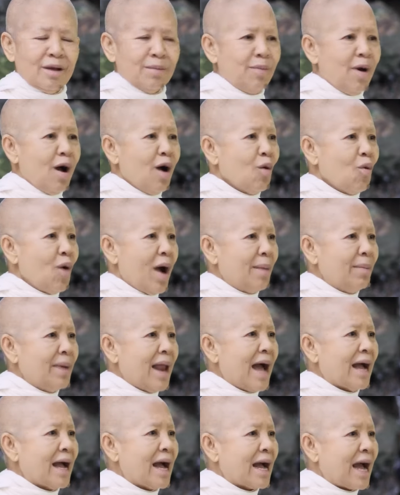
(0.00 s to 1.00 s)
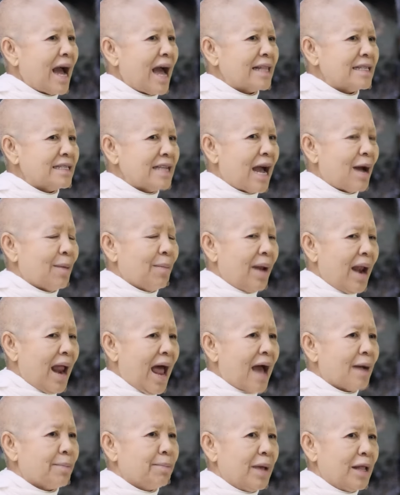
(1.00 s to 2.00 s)
เพราะความรักกับการจากพ
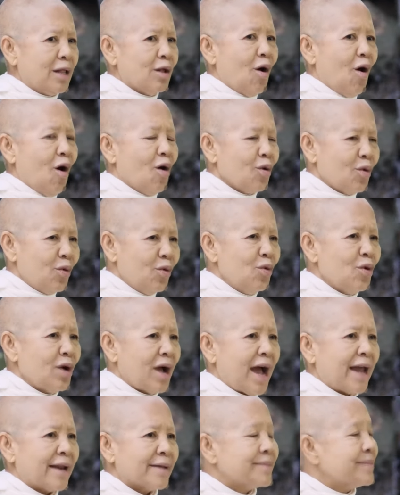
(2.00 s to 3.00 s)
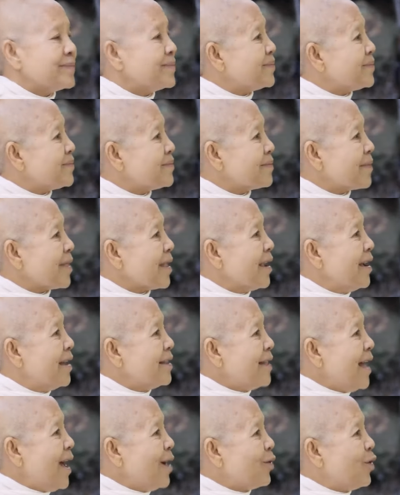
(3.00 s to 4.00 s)
รากเป็นของคู่กัน
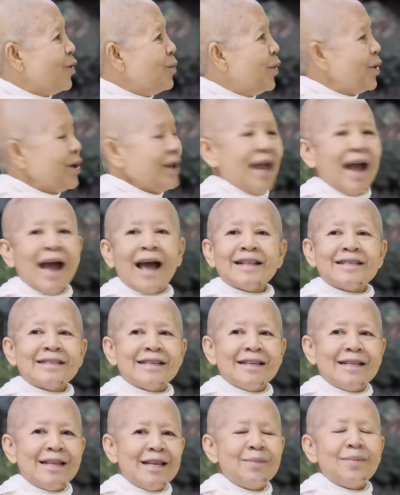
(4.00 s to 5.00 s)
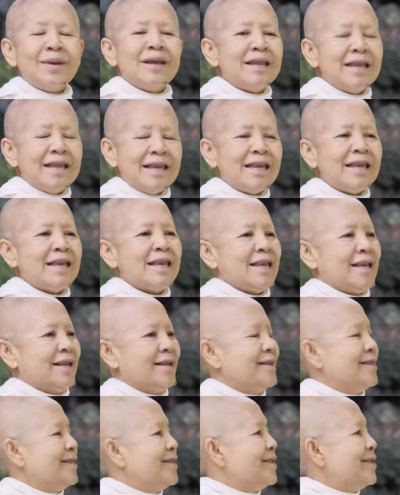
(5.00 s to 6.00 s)
ถ้าคุณบริหารสิ่งนี้ไม่ดี
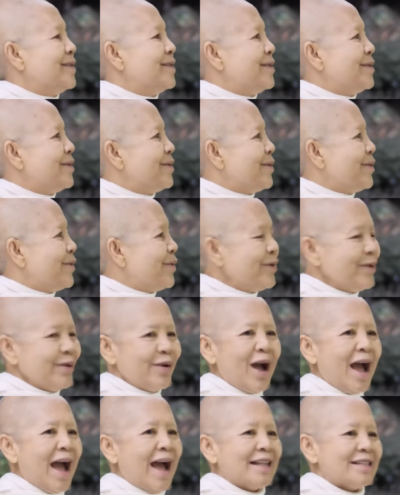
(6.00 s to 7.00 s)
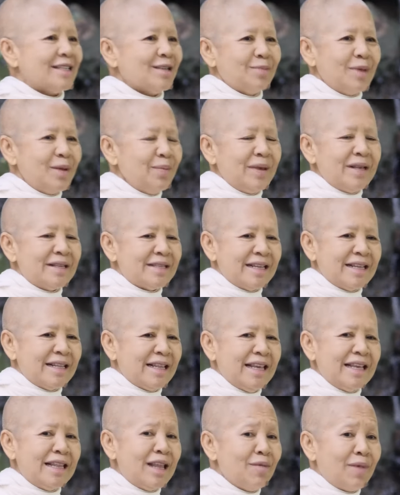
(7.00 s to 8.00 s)
คุณก็อาจจะไม่มีสิ่ง
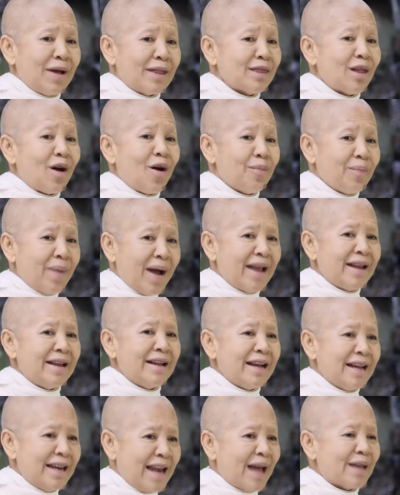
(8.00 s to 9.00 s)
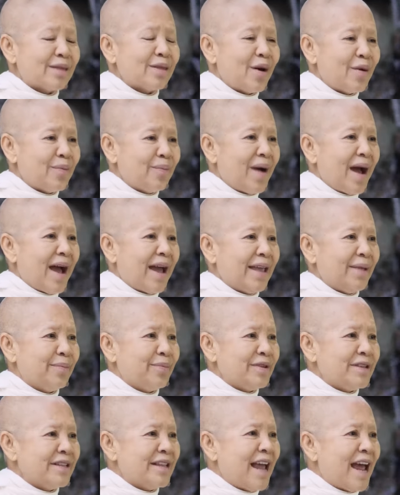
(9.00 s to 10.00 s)
นี้ในวันต่อไปหรือขณะต่อไปเพ
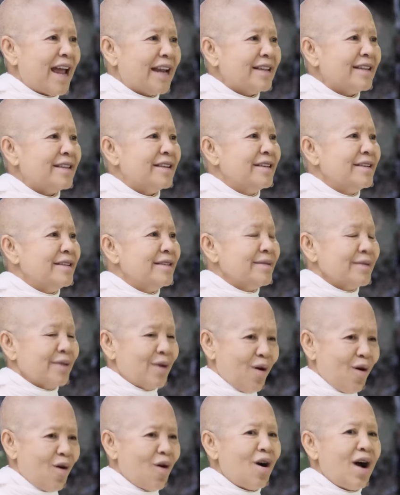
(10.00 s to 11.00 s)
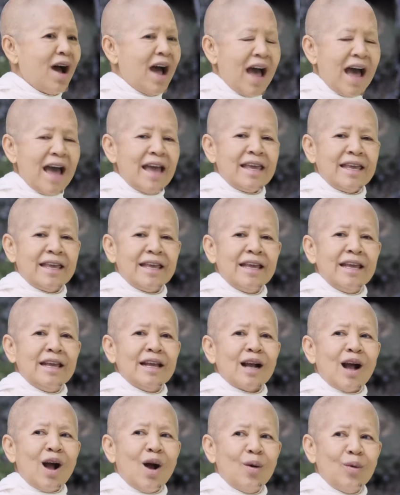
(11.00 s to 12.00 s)
ราะฉะนั้นขอให้
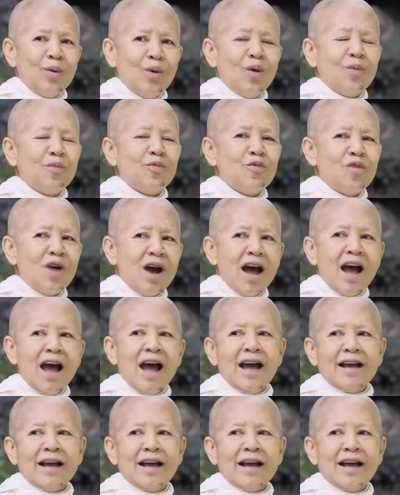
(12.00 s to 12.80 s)
เคารพว่า